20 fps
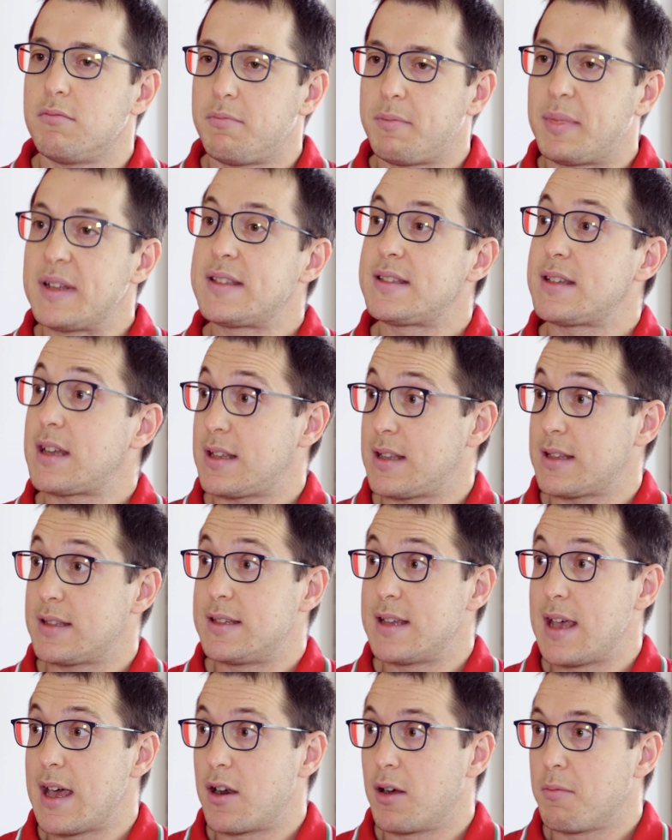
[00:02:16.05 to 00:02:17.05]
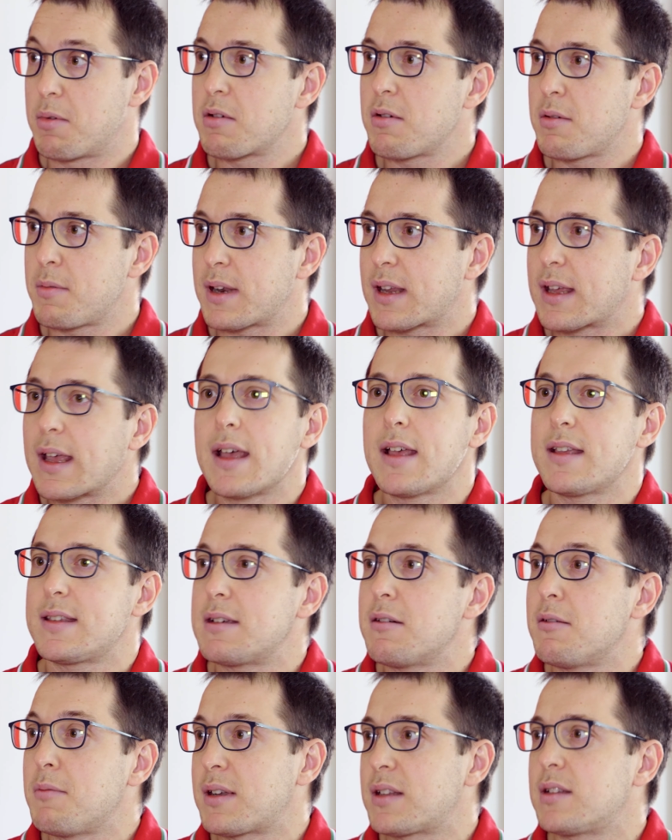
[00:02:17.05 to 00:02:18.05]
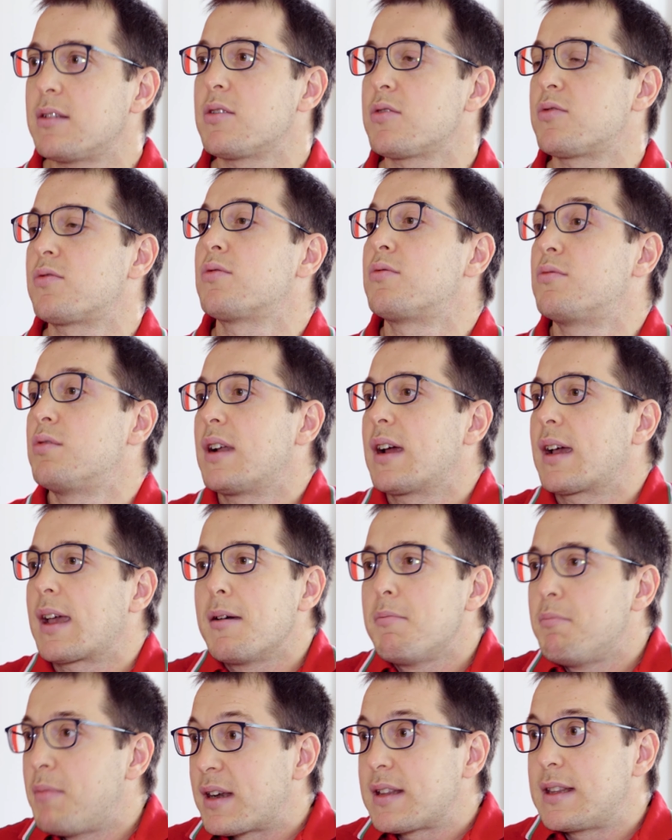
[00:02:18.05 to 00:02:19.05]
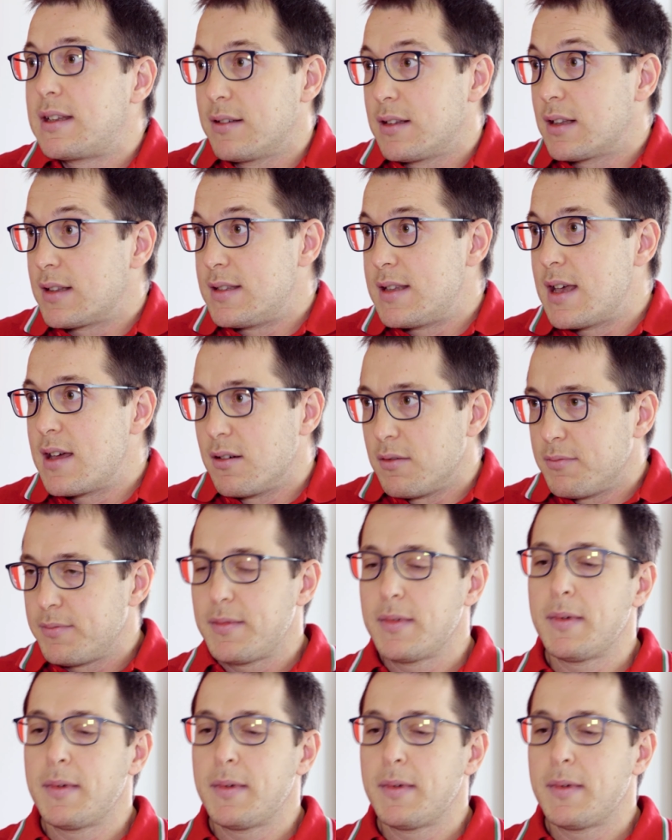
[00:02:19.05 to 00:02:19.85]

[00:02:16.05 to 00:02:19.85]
pensare da zero, proprio perché siamo partiti da una struttura che partiva da zero,